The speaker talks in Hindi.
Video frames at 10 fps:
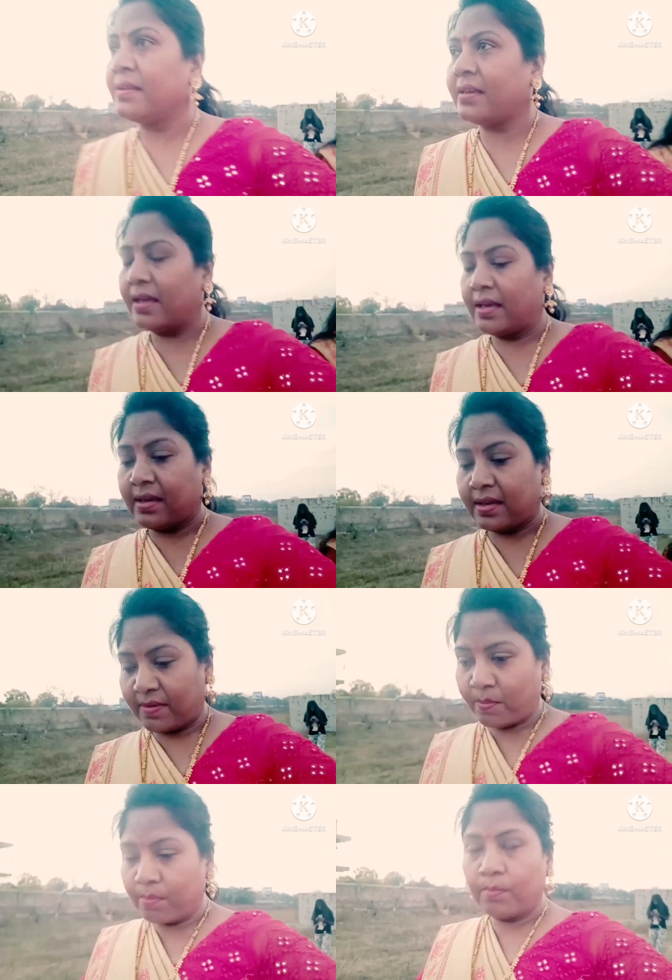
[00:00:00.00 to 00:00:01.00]
ये
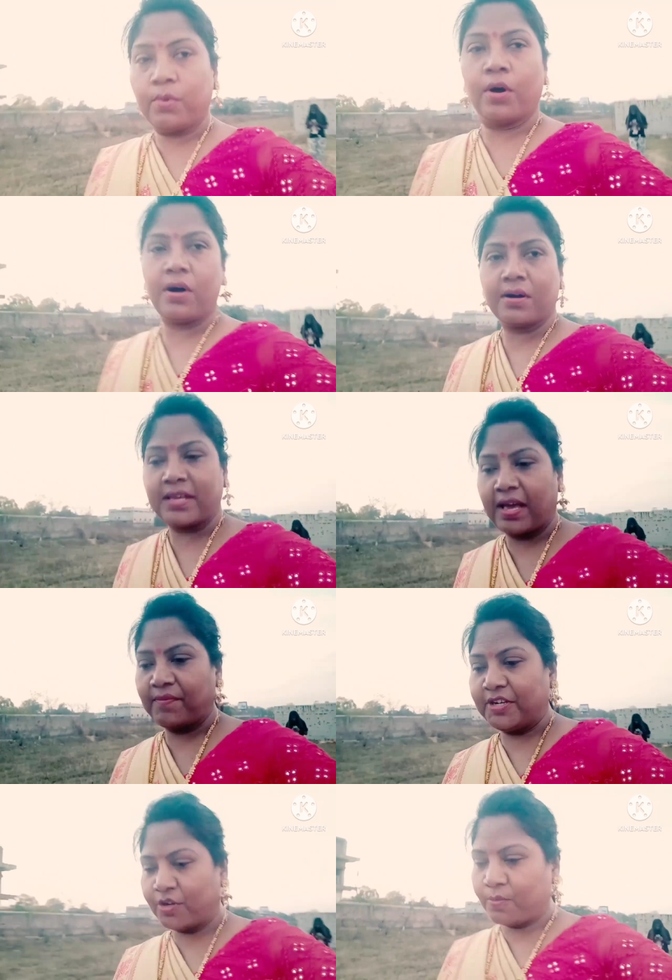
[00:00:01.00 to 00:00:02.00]
ब्लॉग या
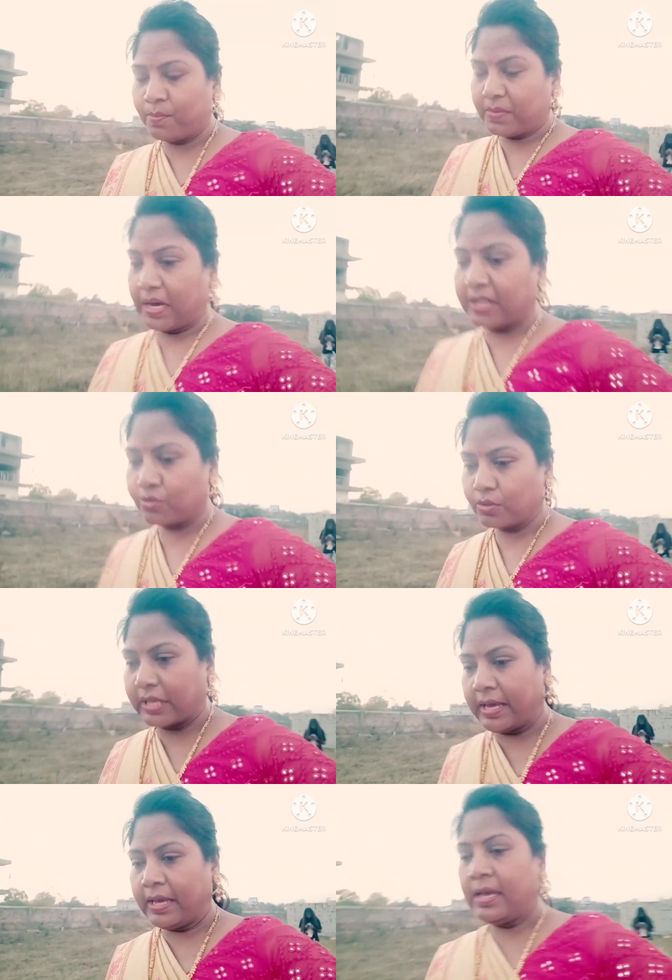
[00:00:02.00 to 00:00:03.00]
वीडियो अंत होता
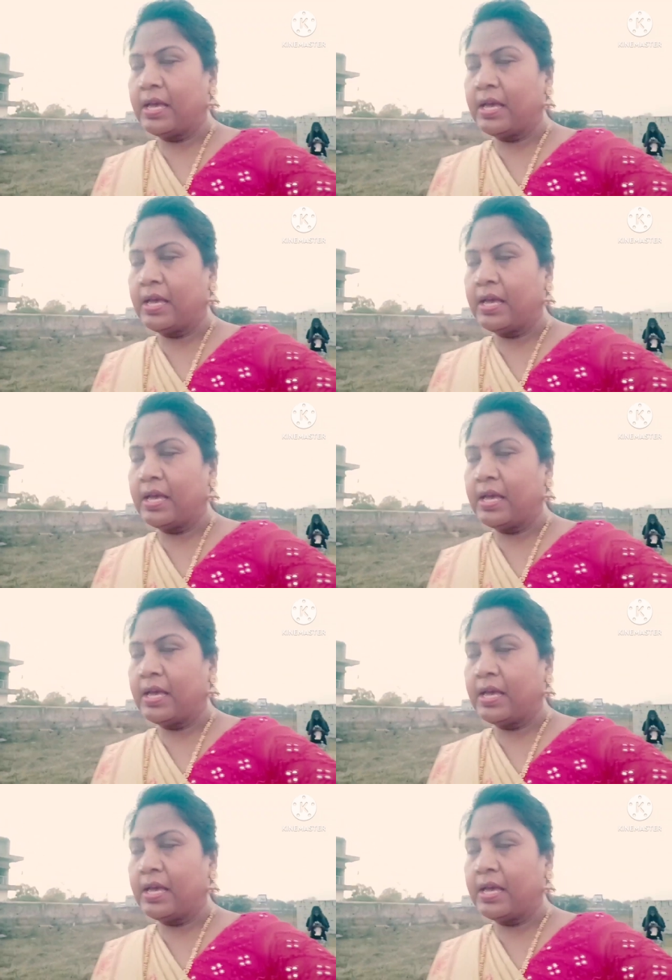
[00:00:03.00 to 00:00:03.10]
है